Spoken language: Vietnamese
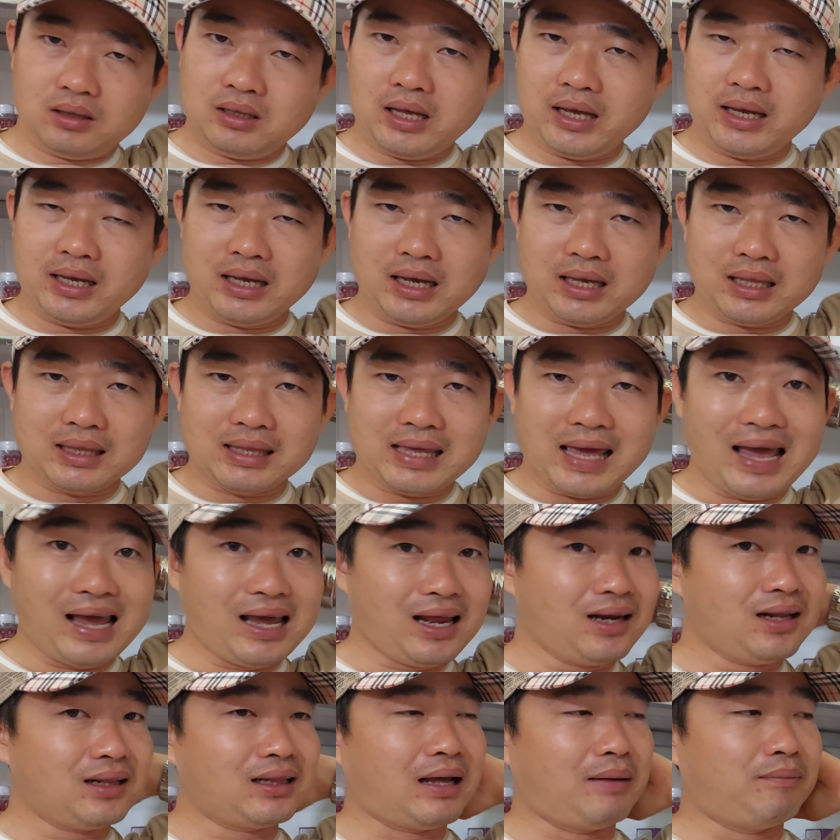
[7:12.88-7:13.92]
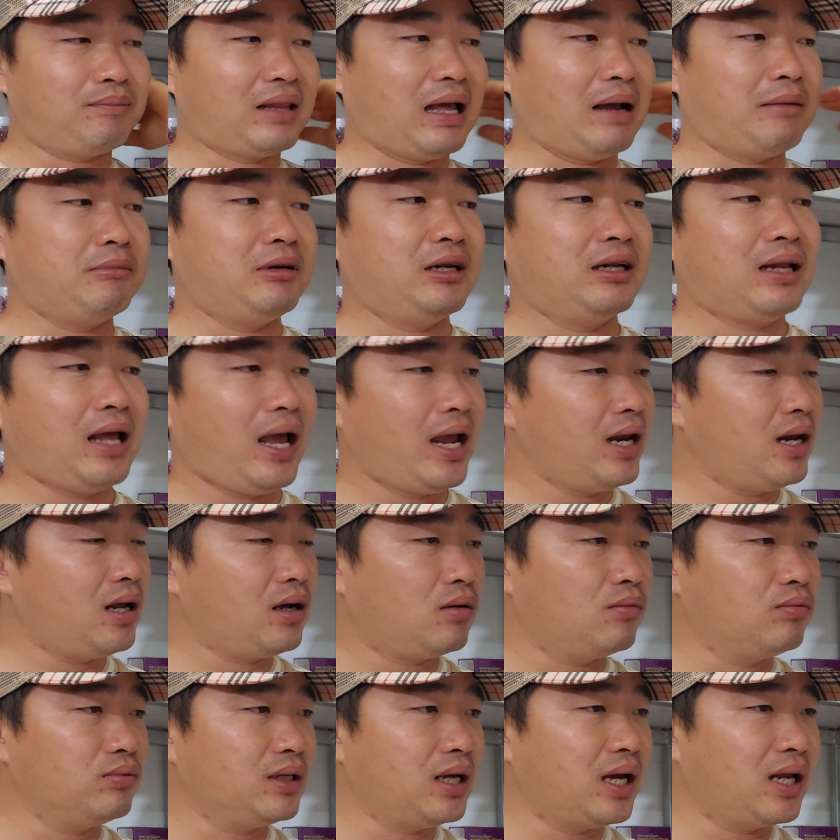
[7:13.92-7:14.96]
thì cái giá nó tầm tầm mình thấy nó
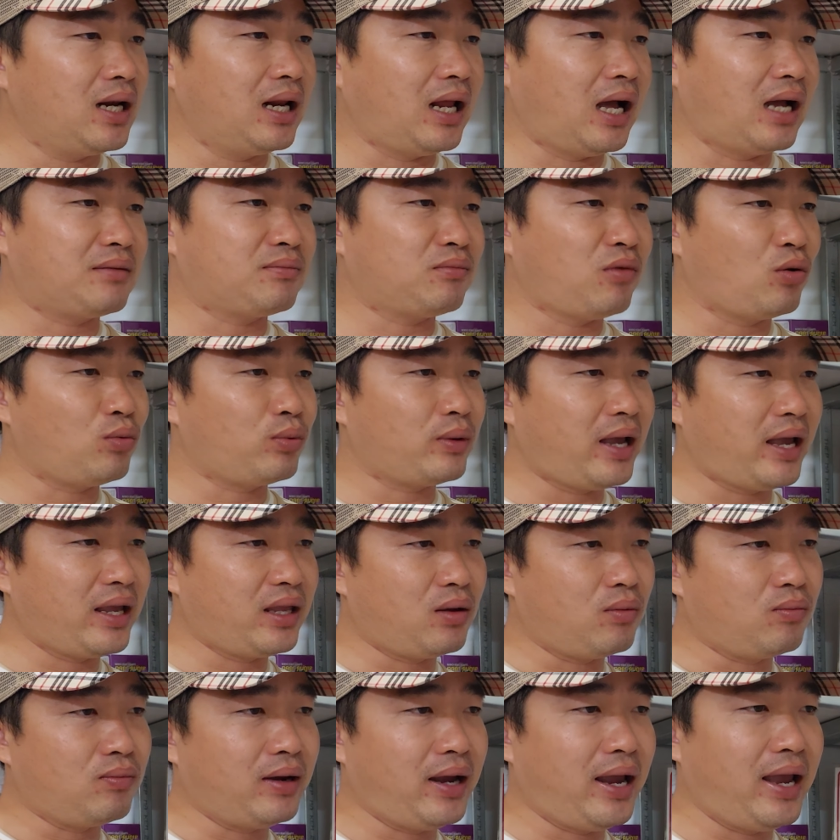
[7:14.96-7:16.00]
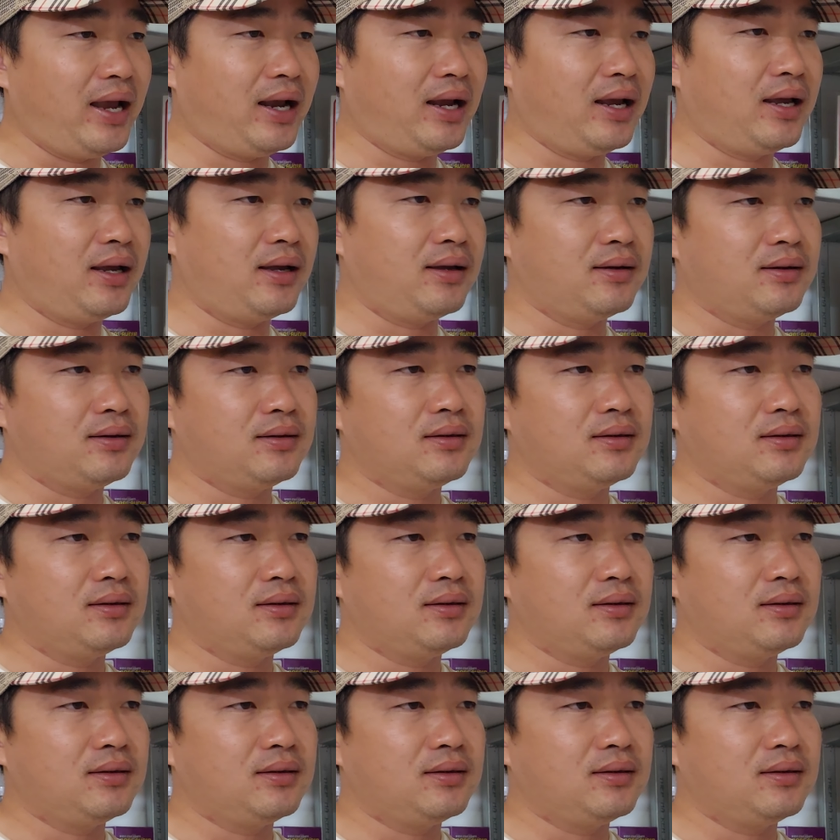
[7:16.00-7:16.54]
cũng trên lệch một vài chục ngàn nè à.